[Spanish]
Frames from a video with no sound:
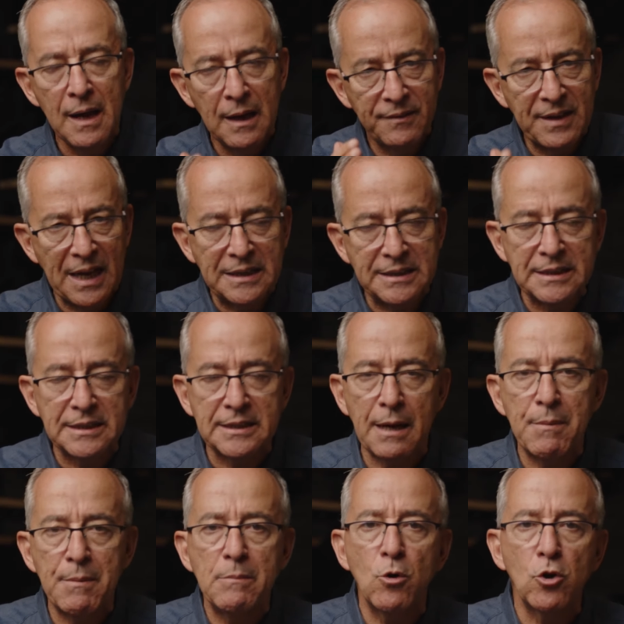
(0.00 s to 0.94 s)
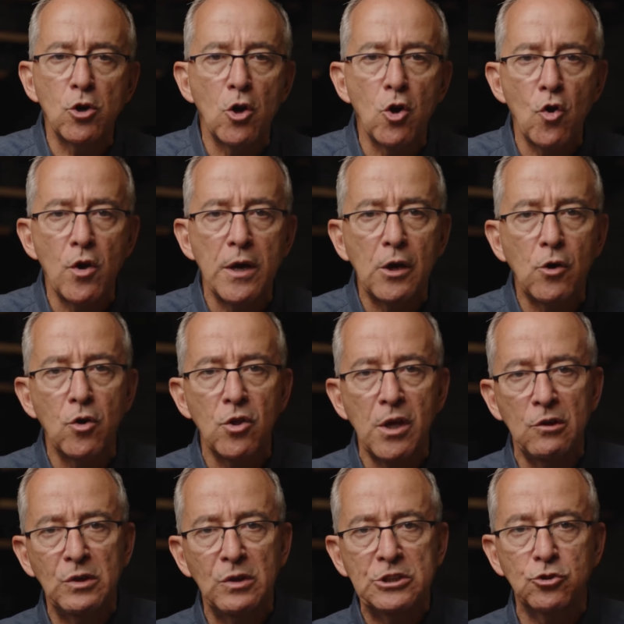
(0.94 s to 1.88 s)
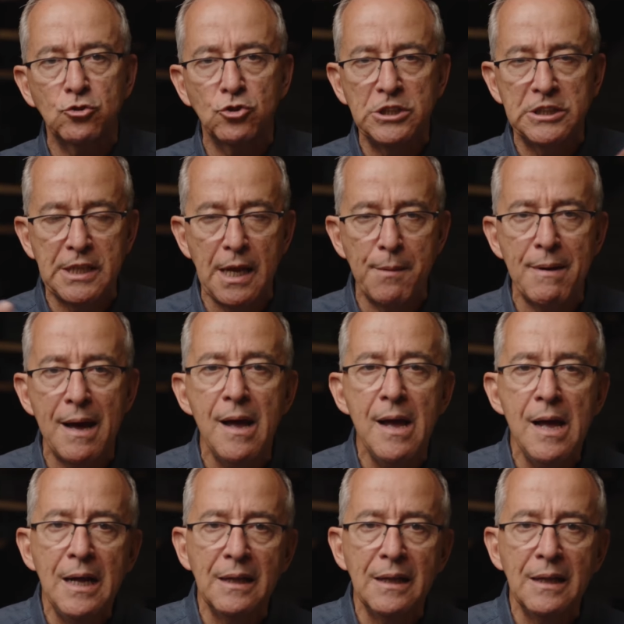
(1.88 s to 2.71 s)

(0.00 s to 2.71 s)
del sistema inmunológico, de nuestro sistema